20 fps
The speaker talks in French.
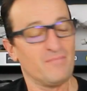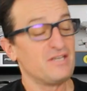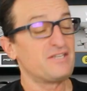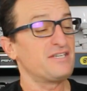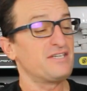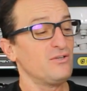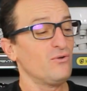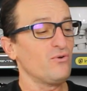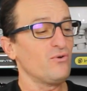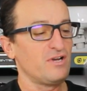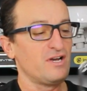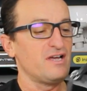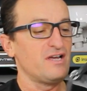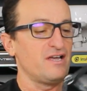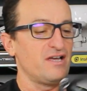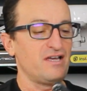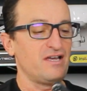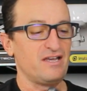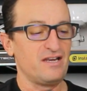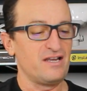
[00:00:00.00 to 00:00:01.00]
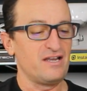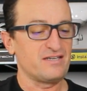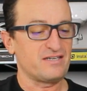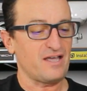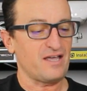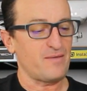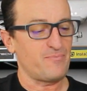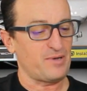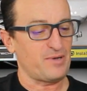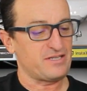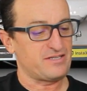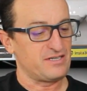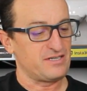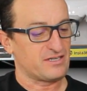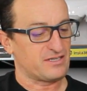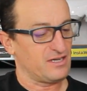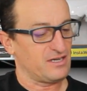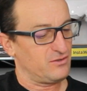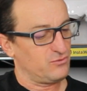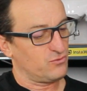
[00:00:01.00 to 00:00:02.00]
Mais sinon, il est,
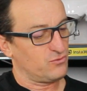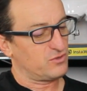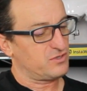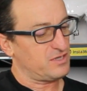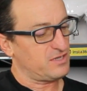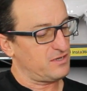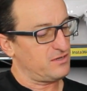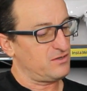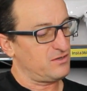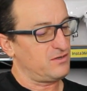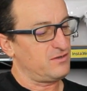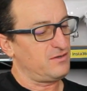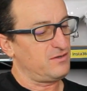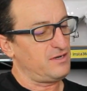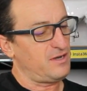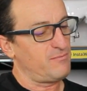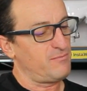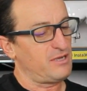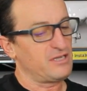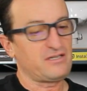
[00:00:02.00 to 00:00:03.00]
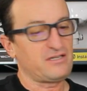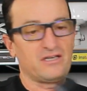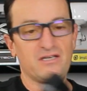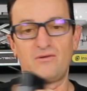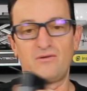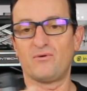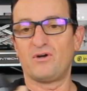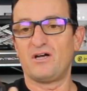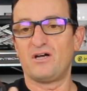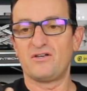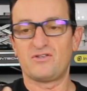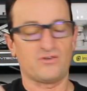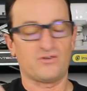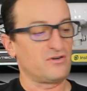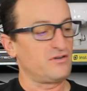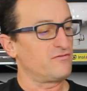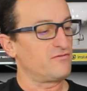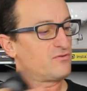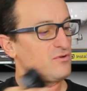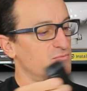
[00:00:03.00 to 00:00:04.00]
sympathique, hein, donc ça, la batterie, voilà, elle
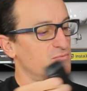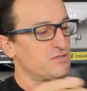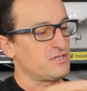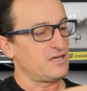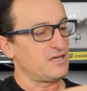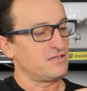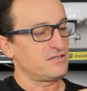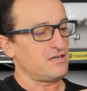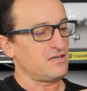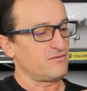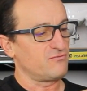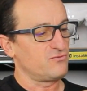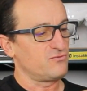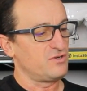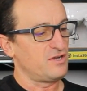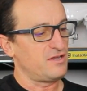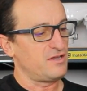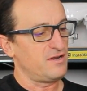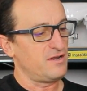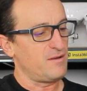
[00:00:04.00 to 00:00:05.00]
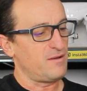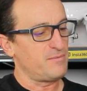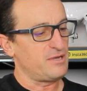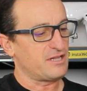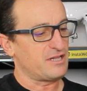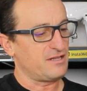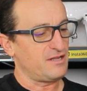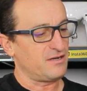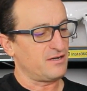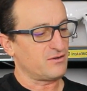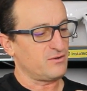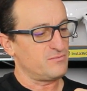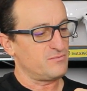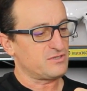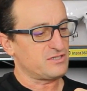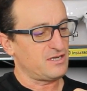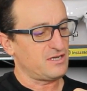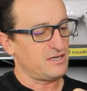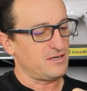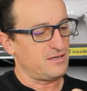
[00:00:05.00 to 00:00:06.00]
s'enlève comme ça, tac, vous allez la mettre là, comme
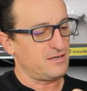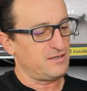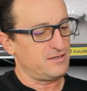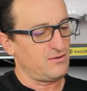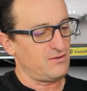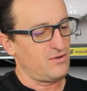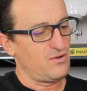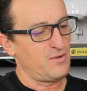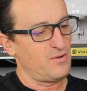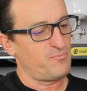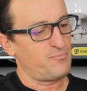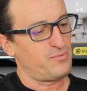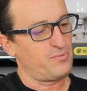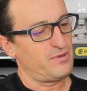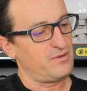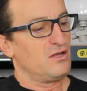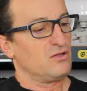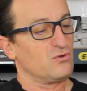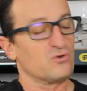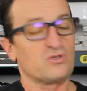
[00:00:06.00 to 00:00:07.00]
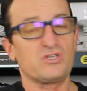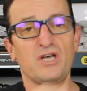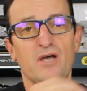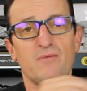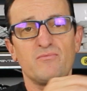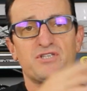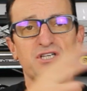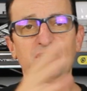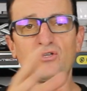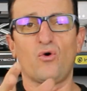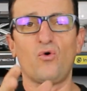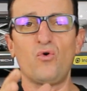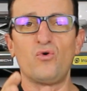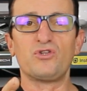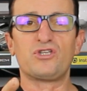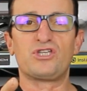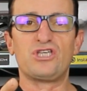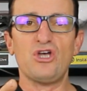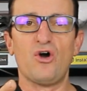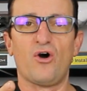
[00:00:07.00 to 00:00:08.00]
ça, hop. Donc c'est un petit
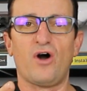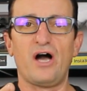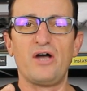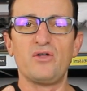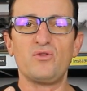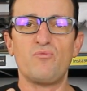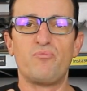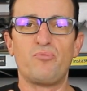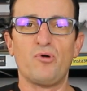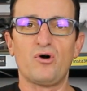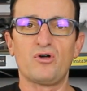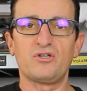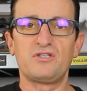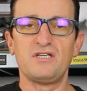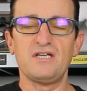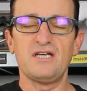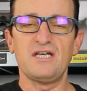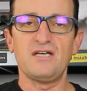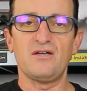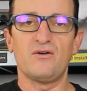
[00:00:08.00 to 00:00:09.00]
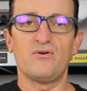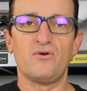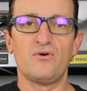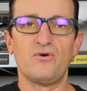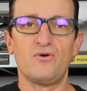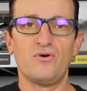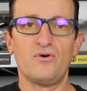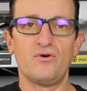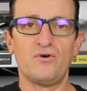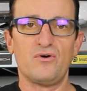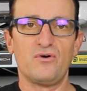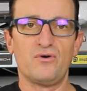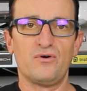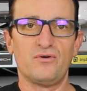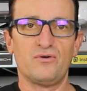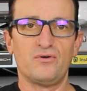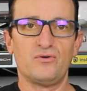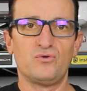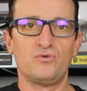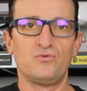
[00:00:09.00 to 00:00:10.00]
drone qui aura une portée
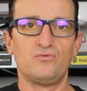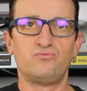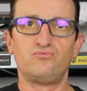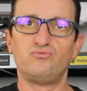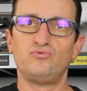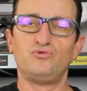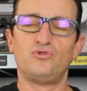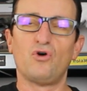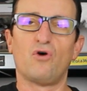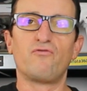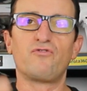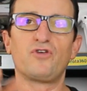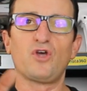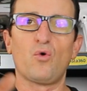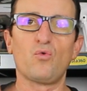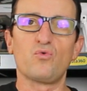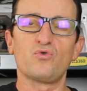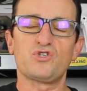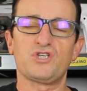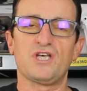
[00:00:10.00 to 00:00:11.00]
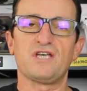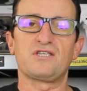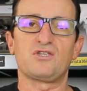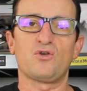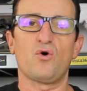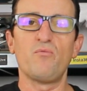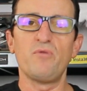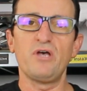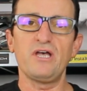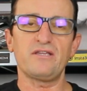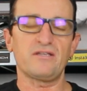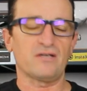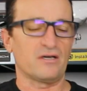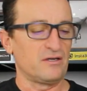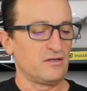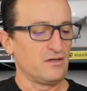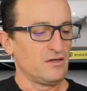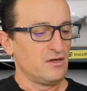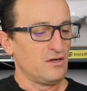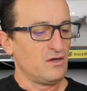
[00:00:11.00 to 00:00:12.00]
euh, d'environ 500 mètres,
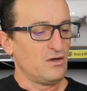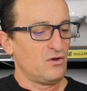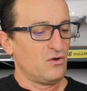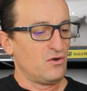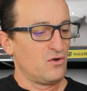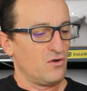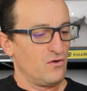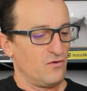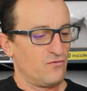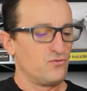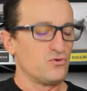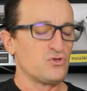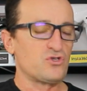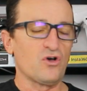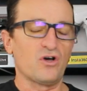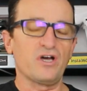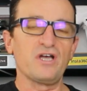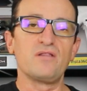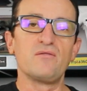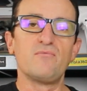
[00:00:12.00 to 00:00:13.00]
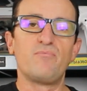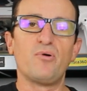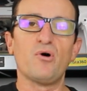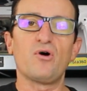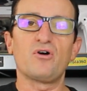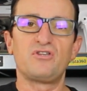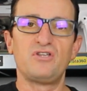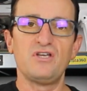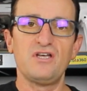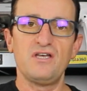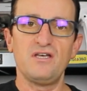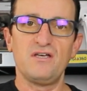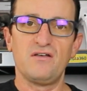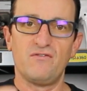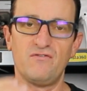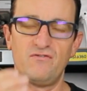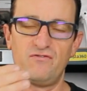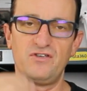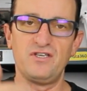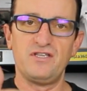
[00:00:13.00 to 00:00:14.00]
euh, vous aurez une
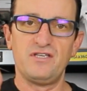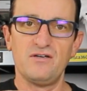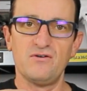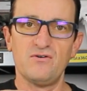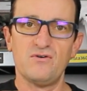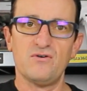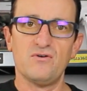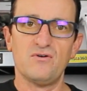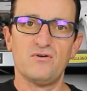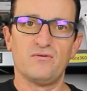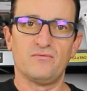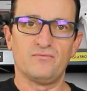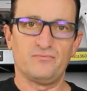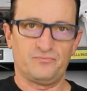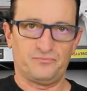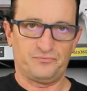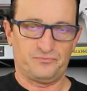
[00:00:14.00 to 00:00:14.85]
portée vidéo